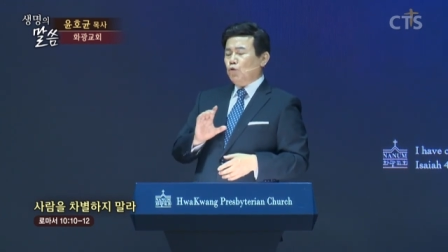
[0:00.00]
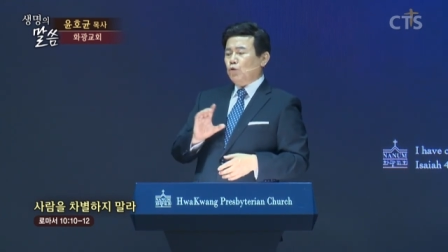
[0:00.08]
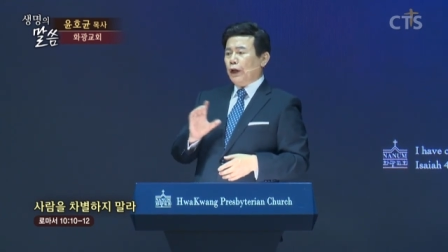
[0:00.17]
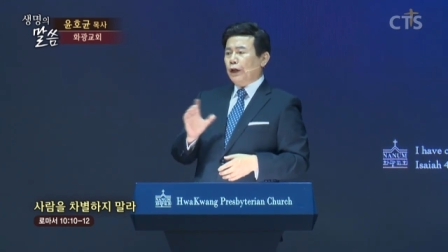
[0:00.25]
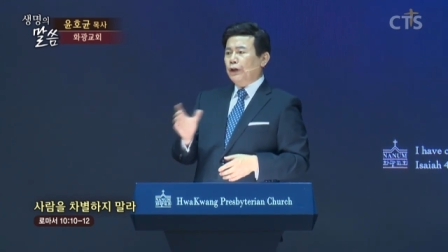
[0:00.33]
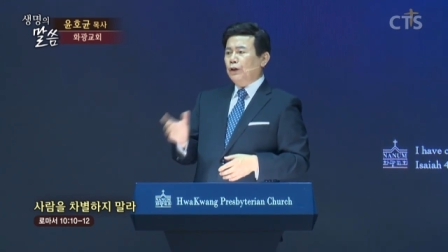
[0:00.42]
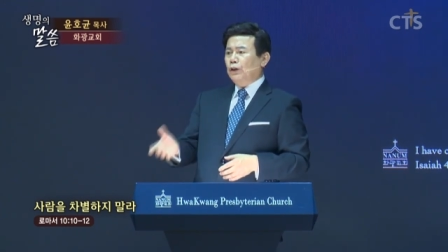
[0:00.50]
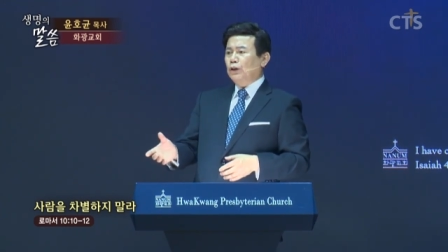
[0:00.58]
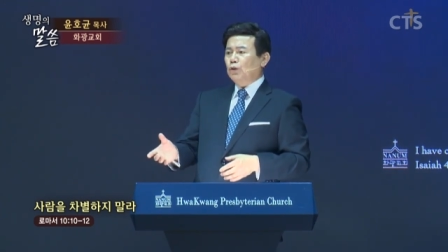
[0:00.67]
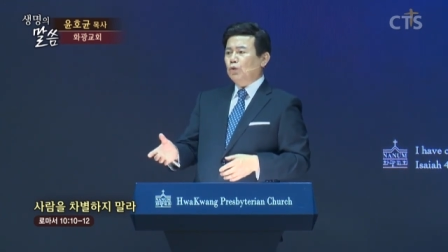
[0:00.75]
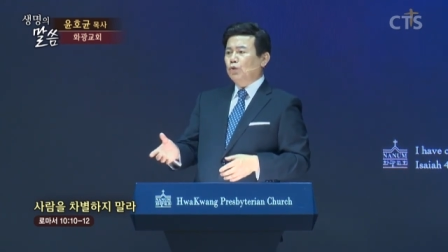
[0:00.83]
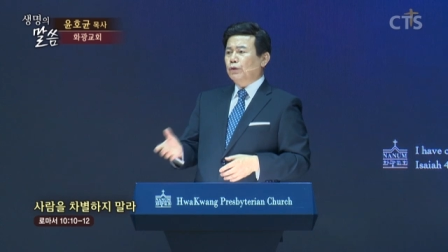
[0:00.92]

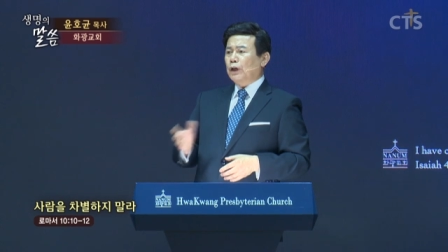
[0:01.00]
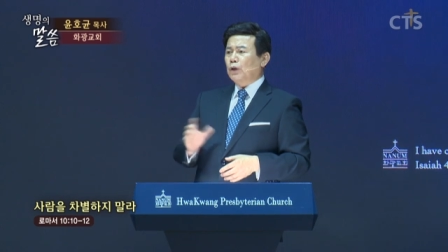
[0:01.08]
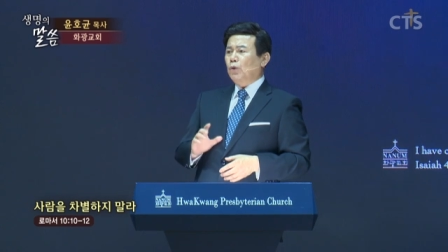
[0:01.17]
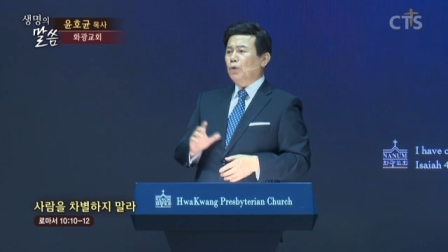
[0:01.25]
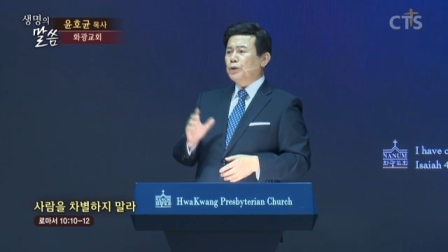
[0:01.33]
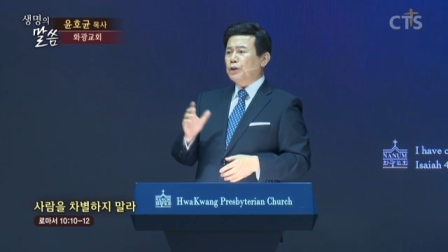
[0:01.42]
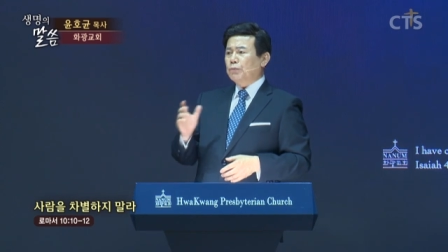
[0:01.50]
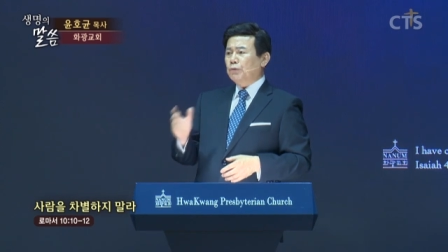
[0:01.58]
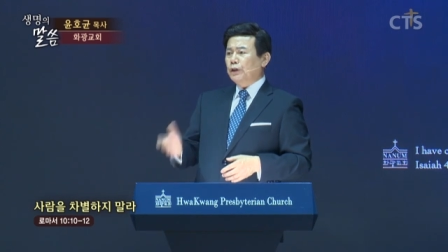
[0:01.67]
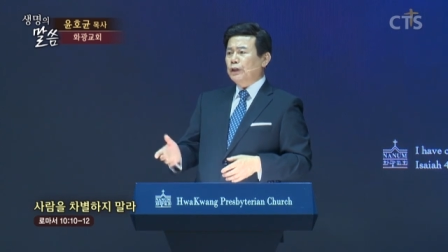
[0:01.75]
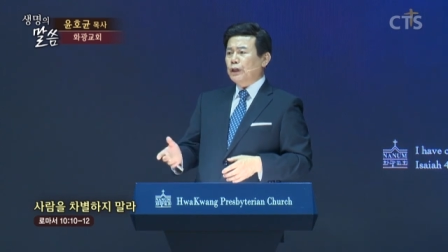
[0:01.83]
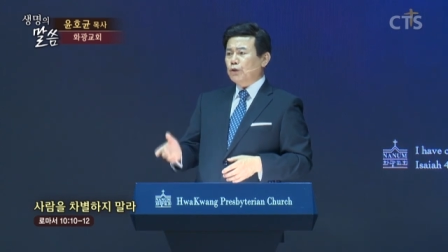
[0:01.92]
죄인을 구원하러 오신
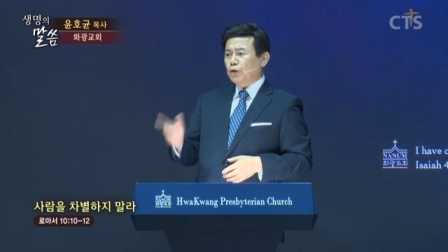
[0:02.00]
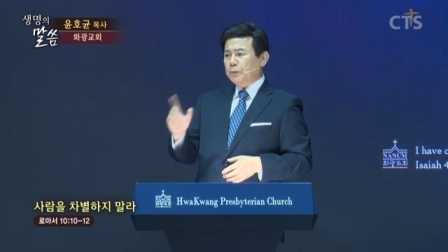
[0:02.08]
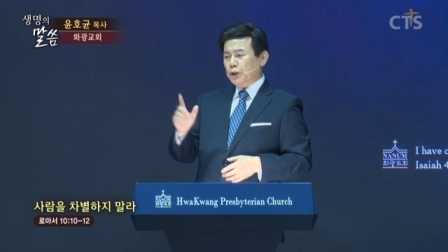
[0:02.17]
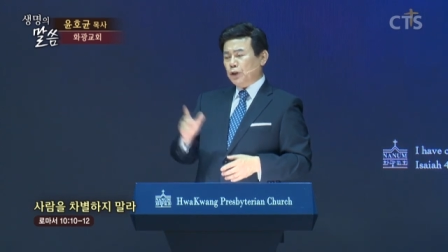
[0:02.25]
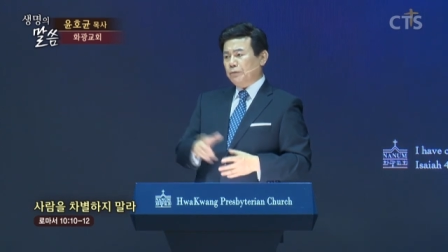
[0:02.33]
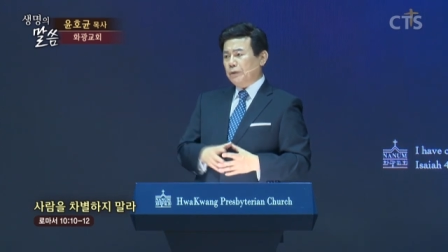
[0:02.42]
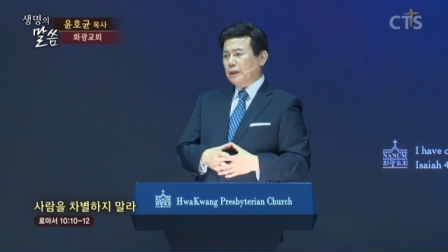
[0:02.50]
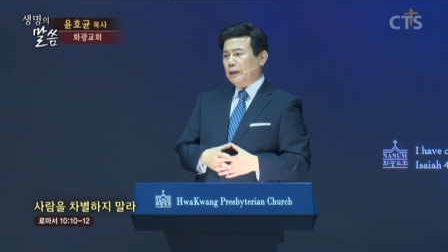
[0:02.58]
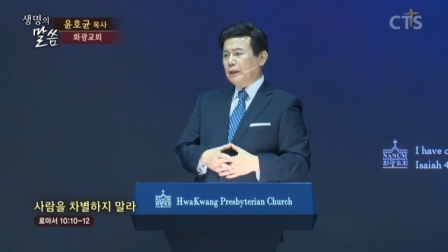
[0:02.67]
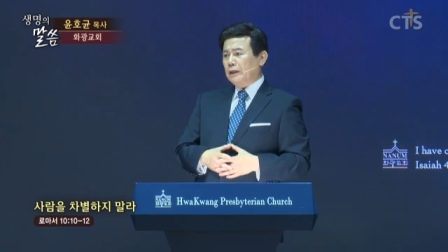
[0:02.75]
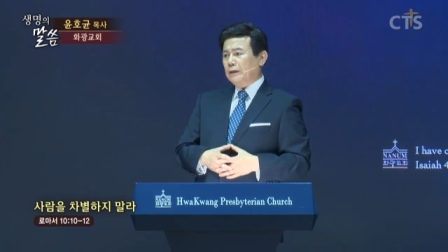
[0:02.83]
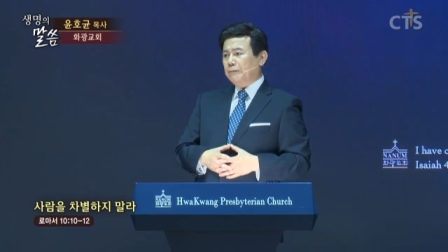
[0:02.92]
분이
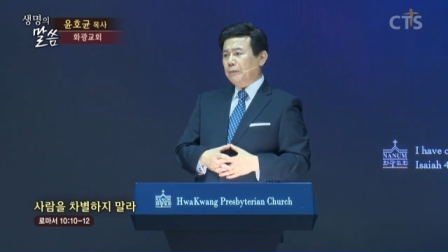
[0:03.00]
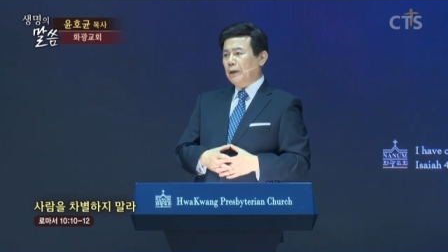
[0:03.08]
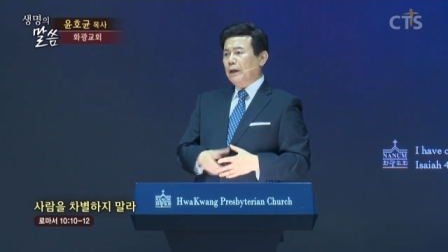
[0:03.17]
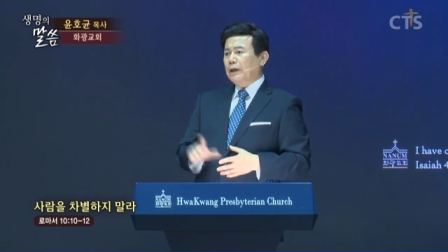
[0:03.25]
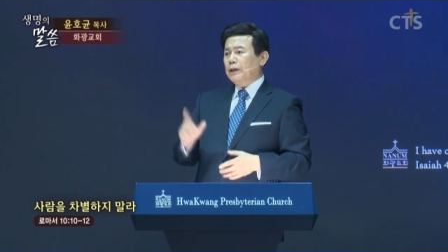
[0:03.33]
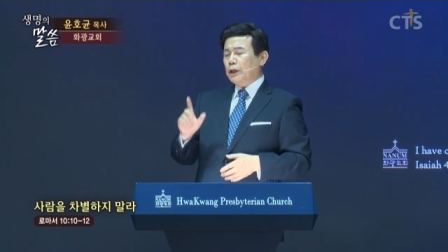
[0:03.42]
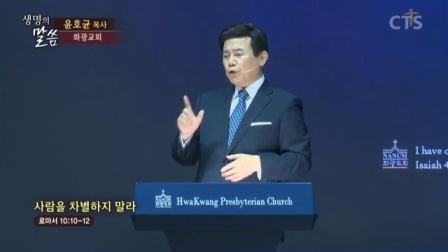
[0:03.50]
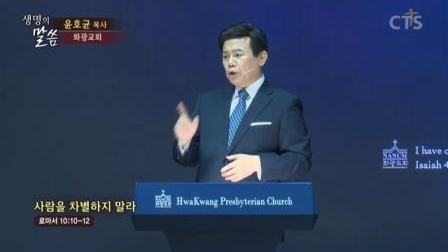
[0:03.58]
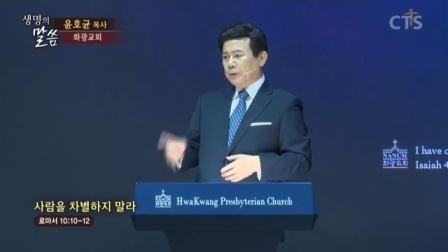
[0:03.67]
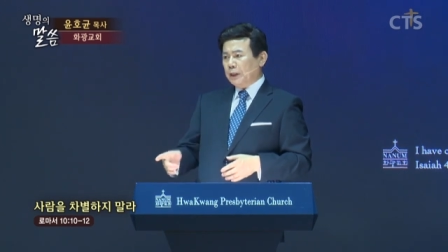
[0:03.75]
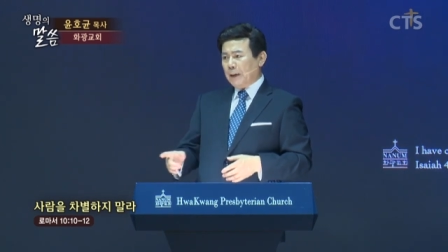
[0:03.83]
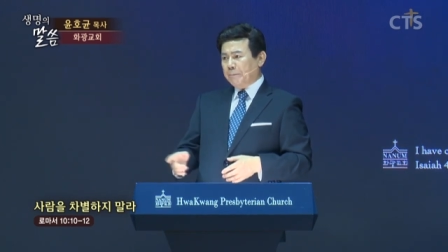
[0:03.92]
예수님이십니다.
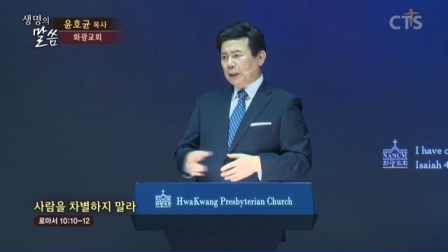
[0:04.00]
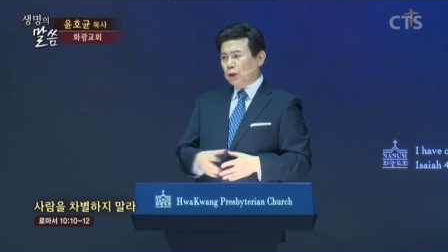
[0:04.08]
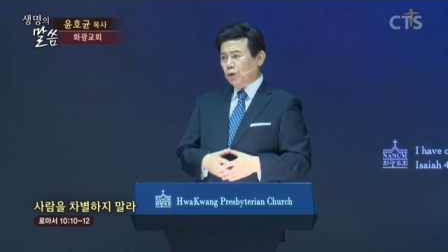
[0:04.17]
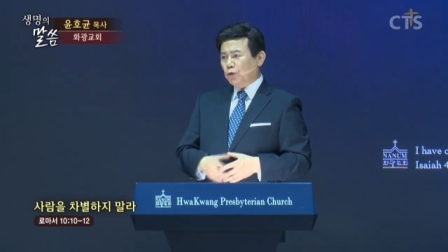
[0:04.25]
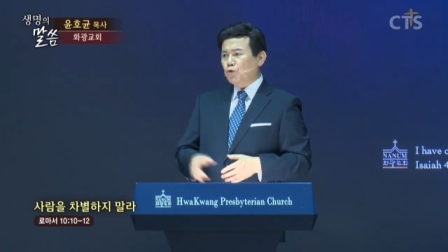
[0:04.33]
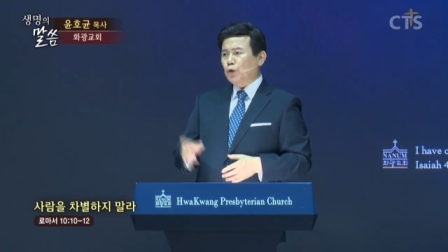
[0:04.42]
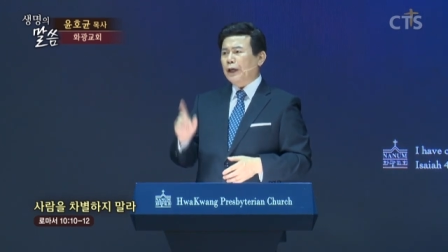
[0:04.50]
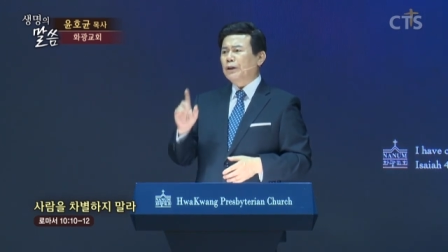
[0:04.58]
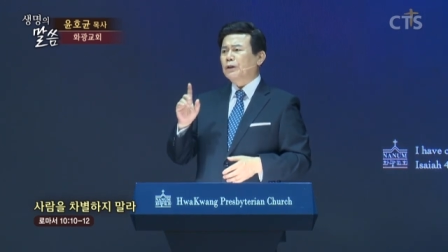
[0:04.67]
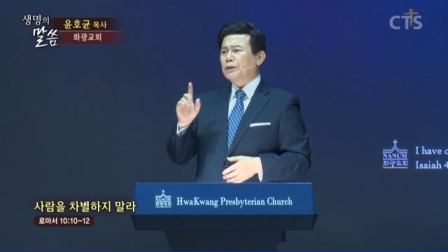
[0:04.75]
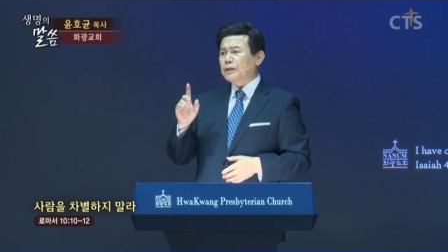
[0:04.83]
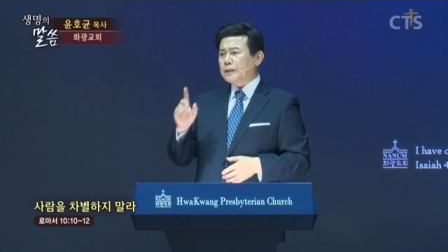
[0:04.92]
예수님은 한마디로
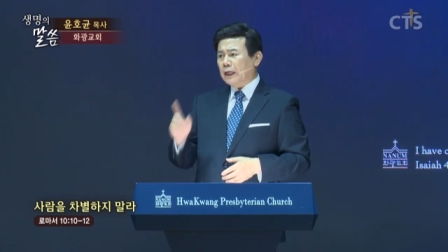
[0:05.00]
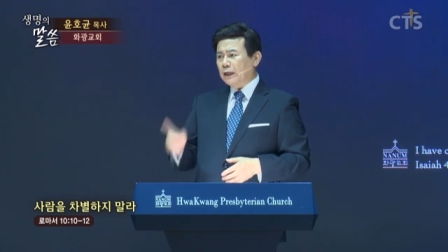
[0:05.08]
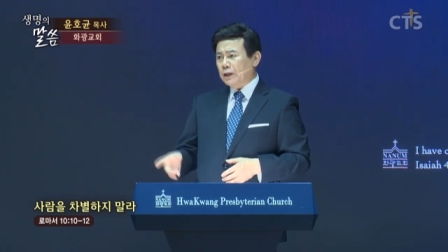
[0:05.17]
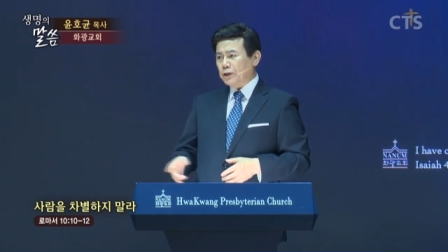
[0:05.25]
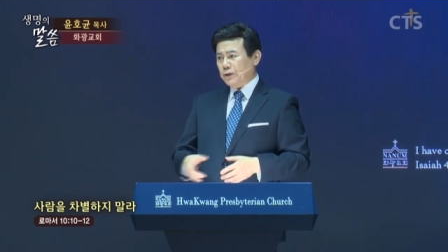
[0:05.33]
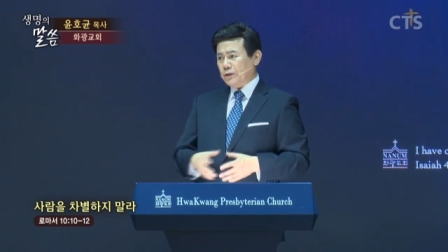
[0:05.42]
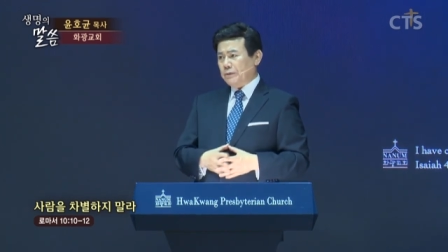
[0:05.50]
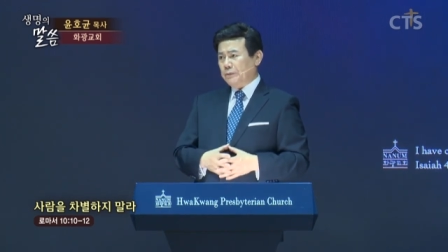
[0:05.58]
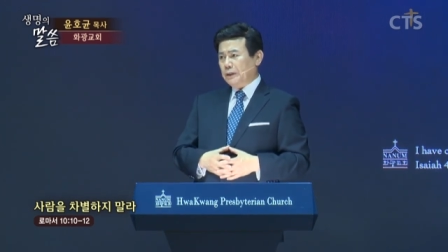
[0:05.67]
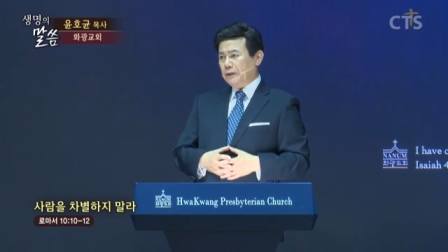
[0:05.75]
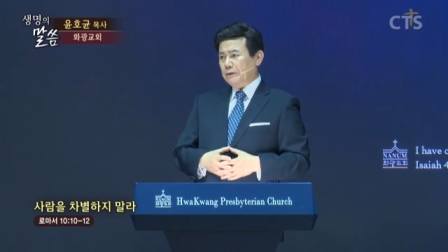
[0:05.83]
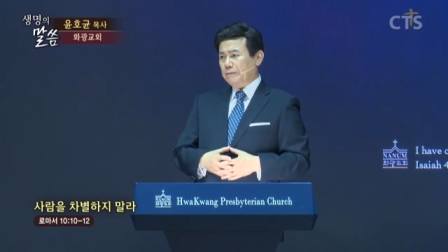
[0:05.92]
죄인을
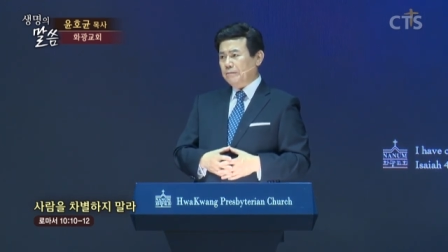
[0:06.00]
사랑하셨습니다.